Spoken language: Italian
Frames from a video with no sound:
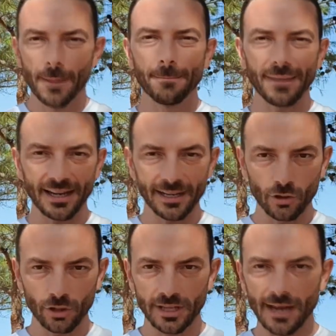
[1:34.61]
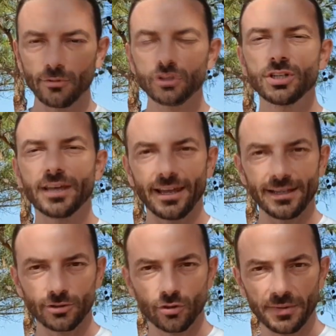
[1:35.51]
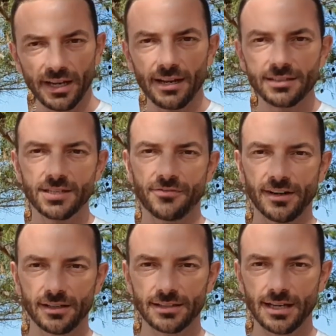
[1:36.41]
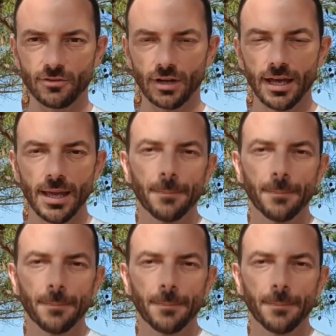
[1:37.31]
ma ricordiamoci che gli addominali si fanno a tavola.